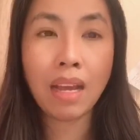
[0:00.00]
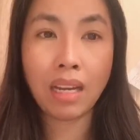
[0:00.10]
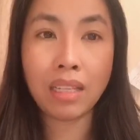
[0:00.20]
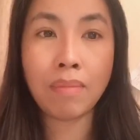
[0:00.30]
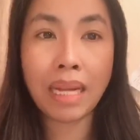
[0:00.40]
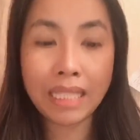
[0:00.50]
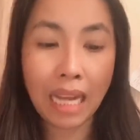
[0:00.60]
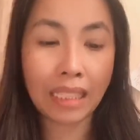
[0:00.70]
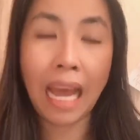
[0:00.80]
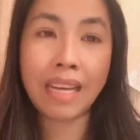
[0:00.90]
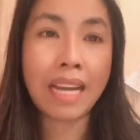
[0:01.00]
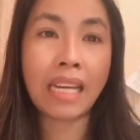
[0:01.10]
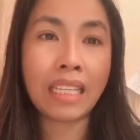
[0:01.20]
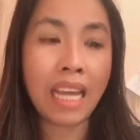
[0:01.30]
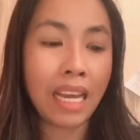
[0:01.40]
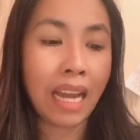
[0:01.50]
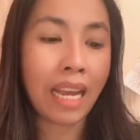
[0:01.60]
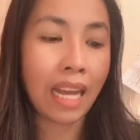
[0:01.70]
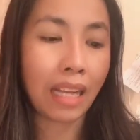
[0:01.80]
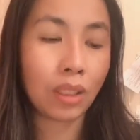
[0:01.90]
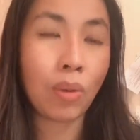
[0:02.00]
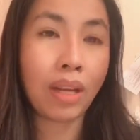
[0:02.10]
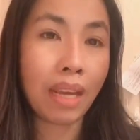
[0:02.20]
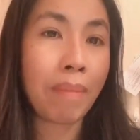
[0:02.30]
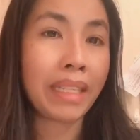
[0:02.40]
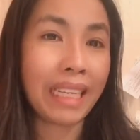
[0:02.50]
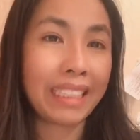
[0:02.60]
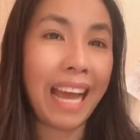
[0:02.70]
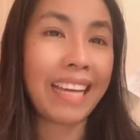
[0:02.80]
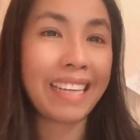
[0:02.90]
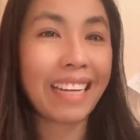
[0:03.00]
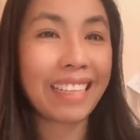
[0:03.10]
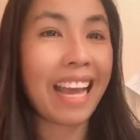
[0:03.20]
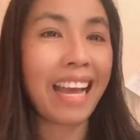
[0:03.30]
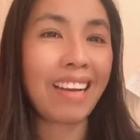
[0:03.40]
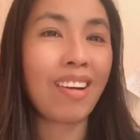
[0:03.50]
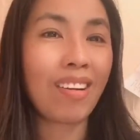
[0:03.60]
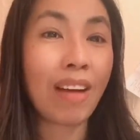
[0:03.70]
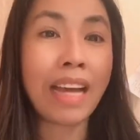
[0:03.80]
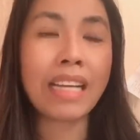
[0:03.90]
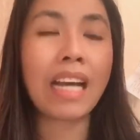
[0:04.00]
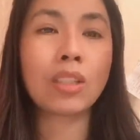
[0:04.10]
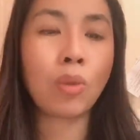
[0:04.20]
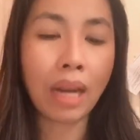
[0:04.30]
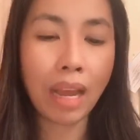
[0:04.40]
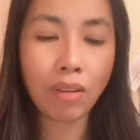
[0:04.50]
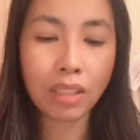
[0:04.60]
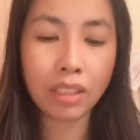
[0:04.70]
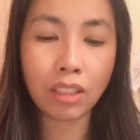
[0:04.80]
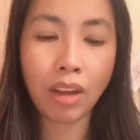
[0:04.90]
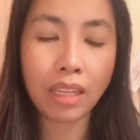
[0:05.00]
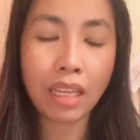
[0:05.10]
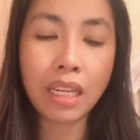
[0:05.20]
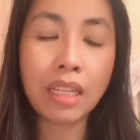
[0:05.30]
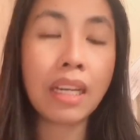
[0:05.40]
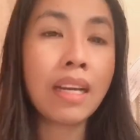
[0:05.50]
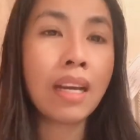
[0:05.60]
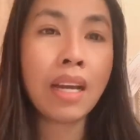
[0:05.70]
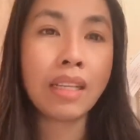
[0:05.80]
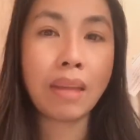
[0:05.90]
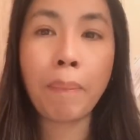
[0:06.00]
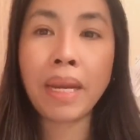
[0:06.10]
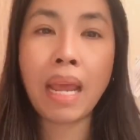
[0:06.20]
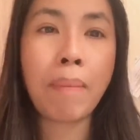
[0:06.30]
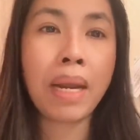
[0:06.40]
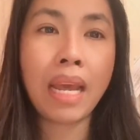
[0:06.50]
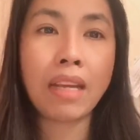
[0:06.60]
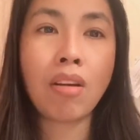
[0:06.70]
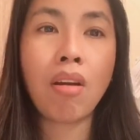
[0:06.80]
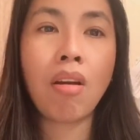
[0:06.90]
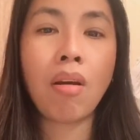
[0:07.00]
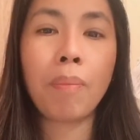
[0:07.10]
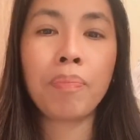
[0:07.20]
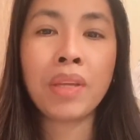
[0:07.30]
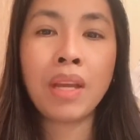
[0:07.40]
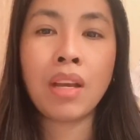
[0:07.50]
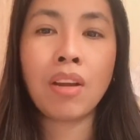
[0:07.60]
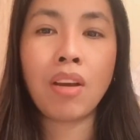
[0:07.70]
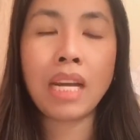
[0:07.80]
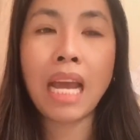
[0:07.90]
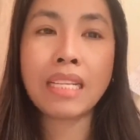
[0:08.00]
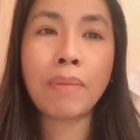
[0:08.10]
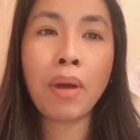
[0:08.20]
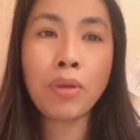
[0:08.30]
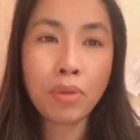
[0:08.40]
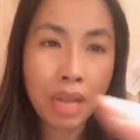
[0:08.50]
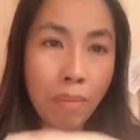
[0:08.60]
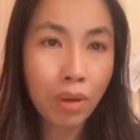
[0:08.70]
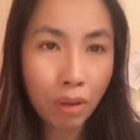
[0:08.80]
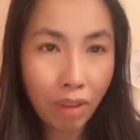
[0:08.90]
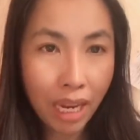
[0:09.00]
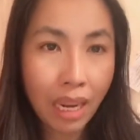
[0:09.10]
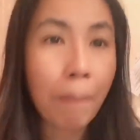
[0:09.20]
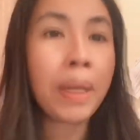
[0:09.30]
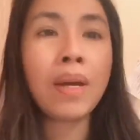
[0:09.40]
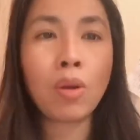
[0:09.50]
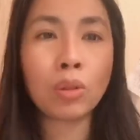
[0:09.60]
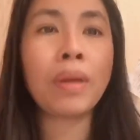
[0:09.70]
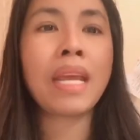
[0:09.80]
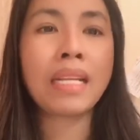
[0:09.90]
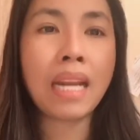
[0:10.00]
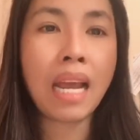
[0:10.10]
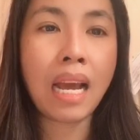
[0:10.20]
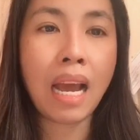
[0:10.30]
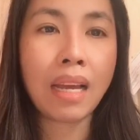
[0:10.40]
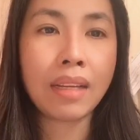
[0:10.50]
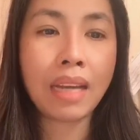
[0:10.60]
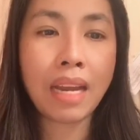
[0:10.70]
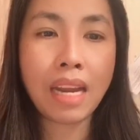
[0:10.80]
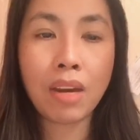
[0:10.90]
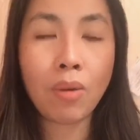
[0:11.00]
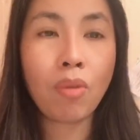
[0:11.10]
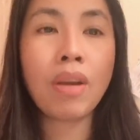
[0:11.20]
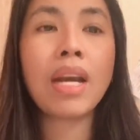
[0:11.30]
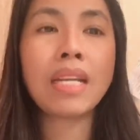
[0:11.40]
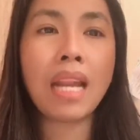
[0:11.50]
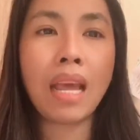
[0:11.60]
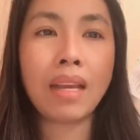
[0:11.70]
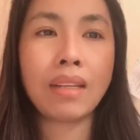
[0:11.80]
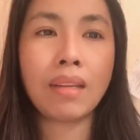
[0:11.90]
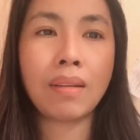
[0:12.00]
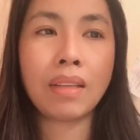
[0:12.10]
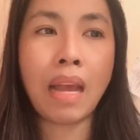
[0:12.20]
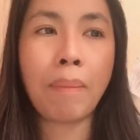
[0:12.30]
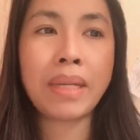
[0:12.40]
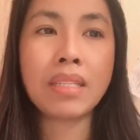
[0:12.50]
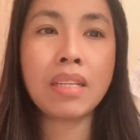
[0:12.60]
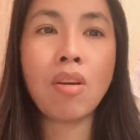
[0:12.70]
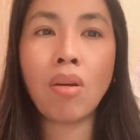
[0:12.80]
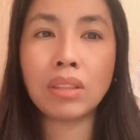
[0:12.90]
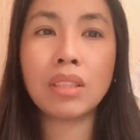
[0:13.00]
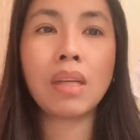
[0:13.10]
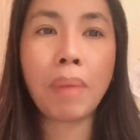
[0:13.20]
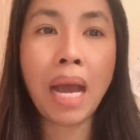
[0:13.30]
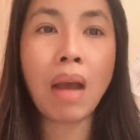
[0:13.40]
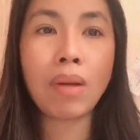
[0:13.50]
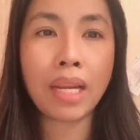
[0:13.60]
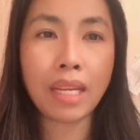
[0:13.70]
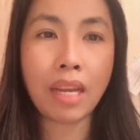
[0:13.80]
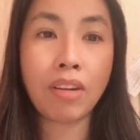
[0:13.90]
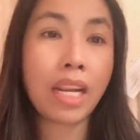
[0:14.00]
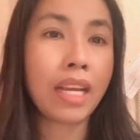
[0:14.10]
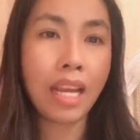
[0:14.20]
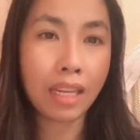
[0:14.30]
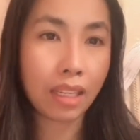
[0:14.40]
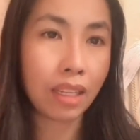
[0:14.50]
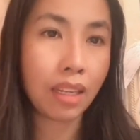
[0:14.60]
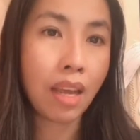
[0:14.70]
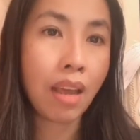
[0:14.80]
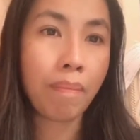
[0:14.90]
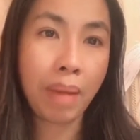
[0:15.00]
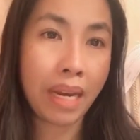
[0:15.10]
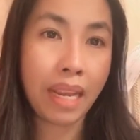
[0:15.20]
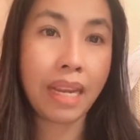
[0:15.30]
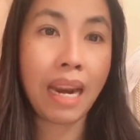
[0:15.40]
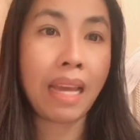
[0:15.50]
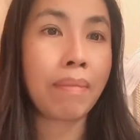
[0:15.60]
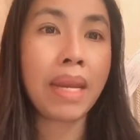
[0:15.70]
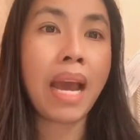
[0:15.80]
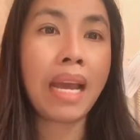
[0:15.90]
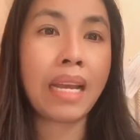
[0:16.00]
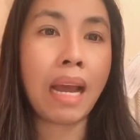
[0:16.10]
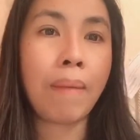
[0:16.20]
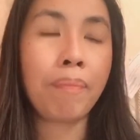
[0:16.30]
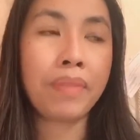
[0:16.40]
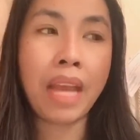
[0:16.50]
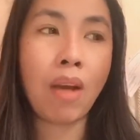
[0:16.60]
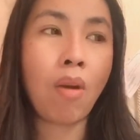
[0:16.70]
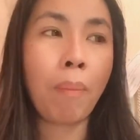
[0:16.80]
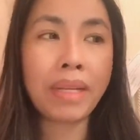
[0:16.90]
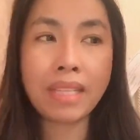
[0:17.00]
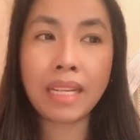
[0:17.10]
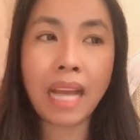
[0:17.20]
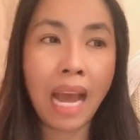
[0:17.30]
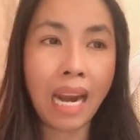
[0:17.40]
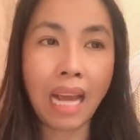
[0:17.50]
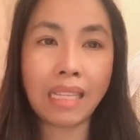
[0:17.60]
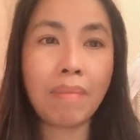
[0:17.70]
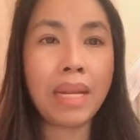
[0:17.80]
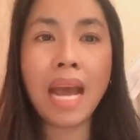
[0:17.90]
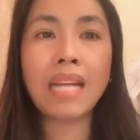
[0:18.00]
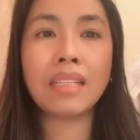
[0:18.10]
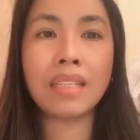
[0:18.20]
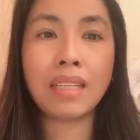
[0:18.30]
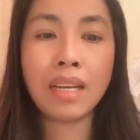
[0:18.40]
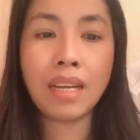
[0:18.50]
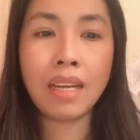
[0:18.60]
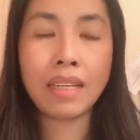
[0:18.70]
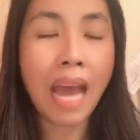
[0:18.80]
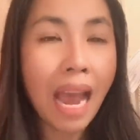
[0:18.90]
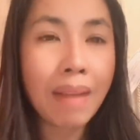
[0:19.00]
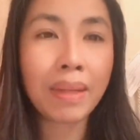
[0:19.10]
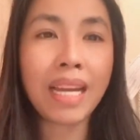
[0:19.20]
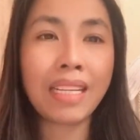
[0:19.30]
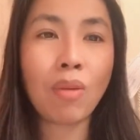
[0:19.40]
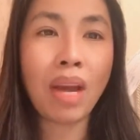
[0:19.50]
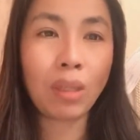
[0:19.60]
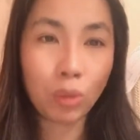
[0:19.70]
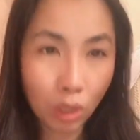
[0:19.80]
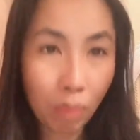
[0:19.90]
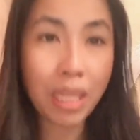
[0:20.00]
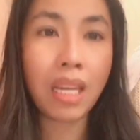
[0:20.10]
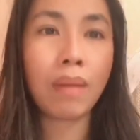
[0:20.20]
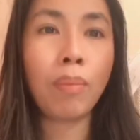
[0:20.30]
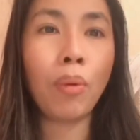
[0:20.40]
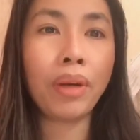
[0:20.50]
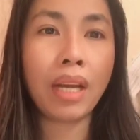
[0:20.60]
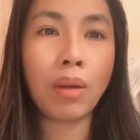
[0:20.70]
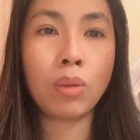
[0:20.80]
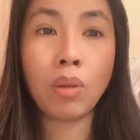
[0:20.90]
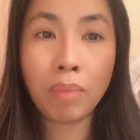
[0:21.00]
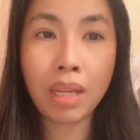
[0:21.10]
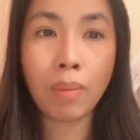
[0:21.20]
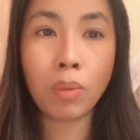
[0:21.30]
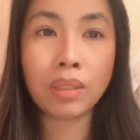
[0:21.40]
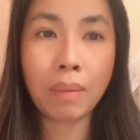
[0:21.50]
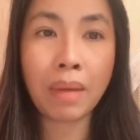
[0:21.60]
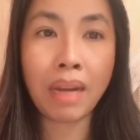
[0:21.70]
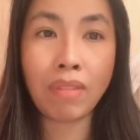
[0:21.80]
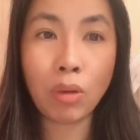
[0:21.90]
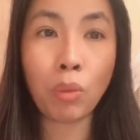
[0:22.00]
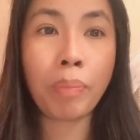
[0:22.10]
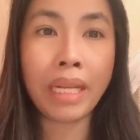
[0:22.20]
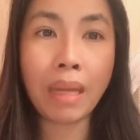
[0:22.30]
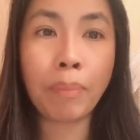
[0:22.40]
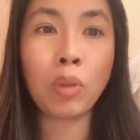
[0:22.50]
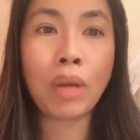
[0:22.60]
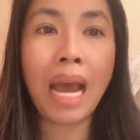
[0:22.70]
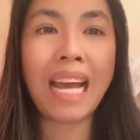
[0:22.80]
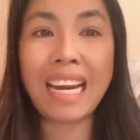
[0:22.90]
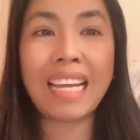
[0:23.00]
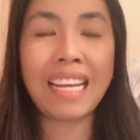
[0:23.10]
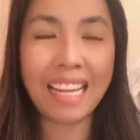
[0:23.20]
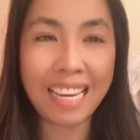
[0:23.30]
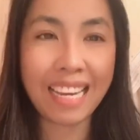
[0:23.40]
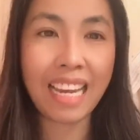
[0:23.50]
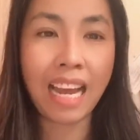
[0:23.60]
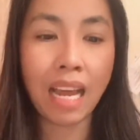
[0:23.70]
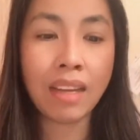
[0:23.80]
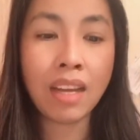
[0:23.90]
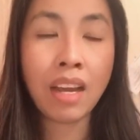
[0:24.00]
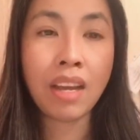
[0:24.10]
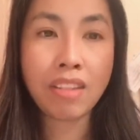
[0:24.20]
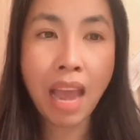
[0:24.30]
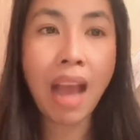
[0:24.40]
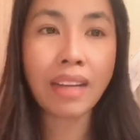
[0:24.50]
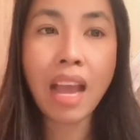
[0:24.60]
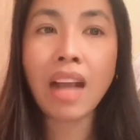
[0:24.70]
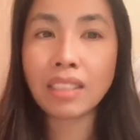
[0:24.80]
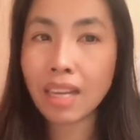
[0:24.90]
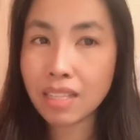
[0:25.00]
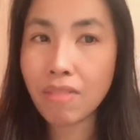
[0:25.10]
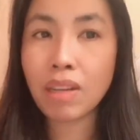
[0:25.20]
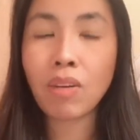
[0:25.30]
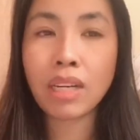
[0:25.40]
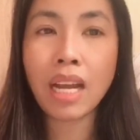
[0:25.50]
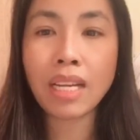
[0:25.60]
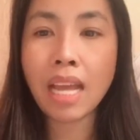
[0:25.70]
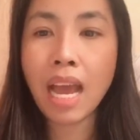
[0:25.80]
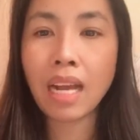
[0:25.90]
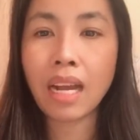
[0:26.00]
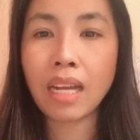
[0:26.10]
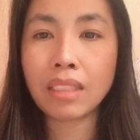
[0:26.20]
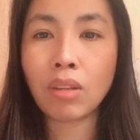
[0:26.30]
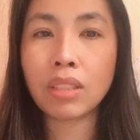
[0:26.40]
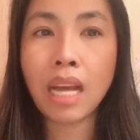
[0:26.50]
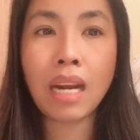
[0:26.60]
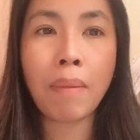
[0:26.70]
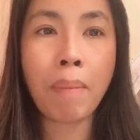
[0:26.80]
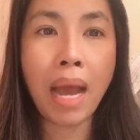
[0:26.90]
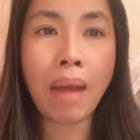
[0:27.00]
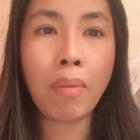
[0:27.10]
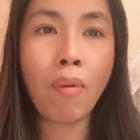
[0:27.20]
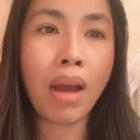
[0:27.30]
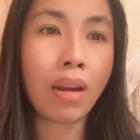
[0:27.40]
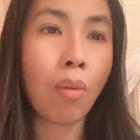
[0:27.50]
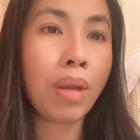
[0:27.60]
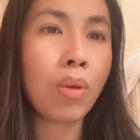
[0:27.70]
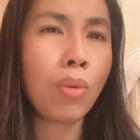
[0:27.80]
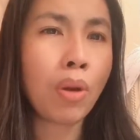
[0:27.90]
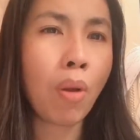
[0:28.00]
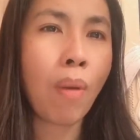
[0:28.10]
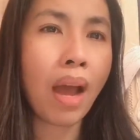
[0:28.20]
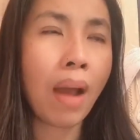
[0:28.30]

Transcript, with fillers: คือมาจากต่างรัฐนี่ให้ใกล้กักตัวแค่มาจากต่างรัฐนะคะก็ก็ให้กักตัวแล้วก็คือตอนนี้คือจะไปไหนมาไหนก็ก็ได้เฉพาะอยู่ในบริเวณอำเภอของตัวเองนี่แหละค่ะ ในในโดเวอร์นี่แหละ อย่างไปซื้อของซื้อกับข้าวอะไรเงี้ยก็ได้แค่นี้ไปไหนไกลไม่ได้ค่ะ อย่างออกไปเส้นทางหลักนี่ไม่ได้เลยได้เหมือนกันแต่ว่าคุณต้องมีเหตุผลค่ะ คุณต้องมีเหตุผลสำคัญ ว่าคุณไปทำธุระอะไรอะไรอย่างเงี้ยค่ะ ยากยากใช้ชีวิตค่อนข้างยากค่ะ ค่อนข้างลำบากเพราะว่าเราไม่รู้เนาะว่า